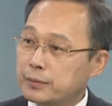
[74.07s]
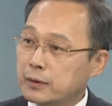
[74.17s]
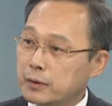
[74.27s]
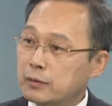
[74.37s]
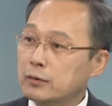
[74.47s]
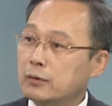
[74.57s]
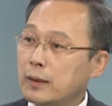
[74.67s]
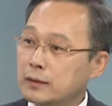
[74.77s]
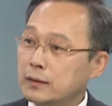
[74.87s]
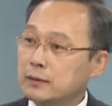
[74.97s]
그리고 또
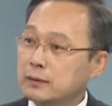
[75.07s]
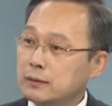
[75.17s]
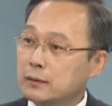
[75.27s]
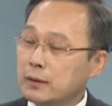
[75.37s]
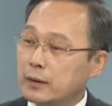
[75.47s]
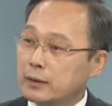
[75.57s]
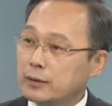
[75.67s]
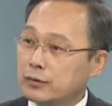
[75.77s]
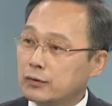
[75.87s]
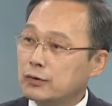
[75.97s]
환자들은
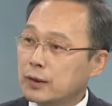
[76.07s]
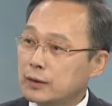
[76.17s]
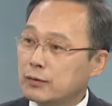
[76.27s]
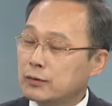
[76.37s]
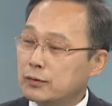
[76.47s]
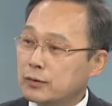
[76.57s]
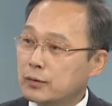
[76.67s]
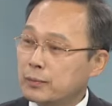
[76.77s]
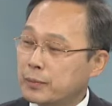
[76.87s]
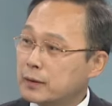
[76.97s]
중증 환자
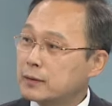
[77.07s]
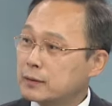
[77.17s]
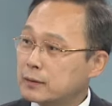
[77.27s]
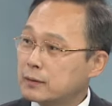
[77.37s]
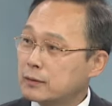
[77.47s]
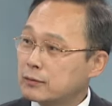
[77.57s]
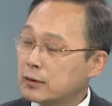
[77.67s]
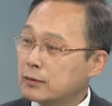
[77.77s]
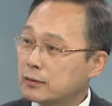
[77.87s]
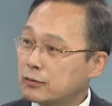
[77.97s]
위주로 배치
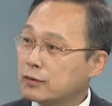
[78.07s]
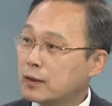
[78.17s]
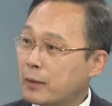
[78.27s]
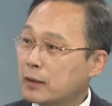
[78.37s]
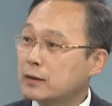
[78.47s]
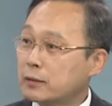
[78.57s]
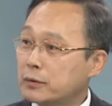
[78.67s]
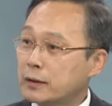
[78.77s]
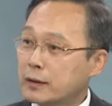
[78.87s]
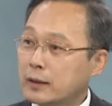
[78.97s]
우선 순위가 음. 바뀌다
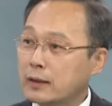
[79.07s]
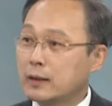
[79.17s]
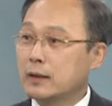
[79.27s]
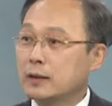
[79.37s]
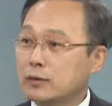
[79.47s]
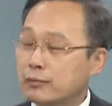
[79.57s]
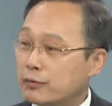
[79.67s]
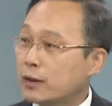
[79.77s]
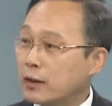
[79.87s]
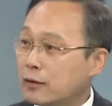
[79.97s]
보니까 좀
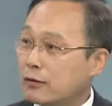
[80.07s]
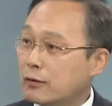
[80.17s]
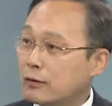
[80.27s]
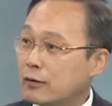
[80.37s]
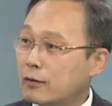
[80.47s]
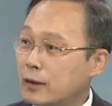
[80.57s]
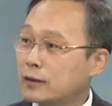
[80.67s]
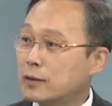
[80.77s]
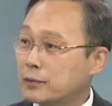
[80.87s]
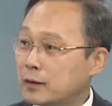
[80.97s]
불안하고
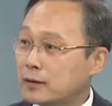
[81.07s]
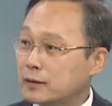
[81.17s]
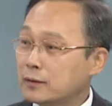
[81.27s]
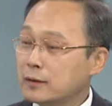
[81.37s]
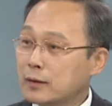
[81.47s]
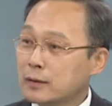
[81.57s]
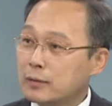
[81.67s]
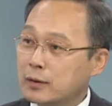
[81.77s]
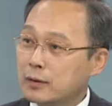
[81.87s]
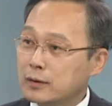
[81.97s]
환자 입장에서는
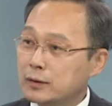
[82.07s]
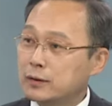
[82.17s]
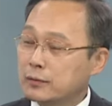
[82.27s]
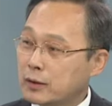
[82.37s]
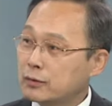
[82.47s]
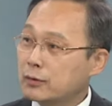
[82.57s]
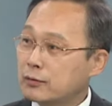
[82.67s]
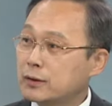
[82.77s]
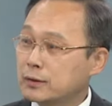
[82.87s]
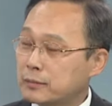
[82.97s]
뭐 이런 것이 지금
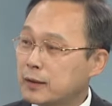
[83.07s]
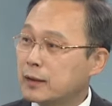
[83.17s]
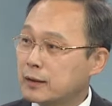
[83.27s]
계속되고 있습니다.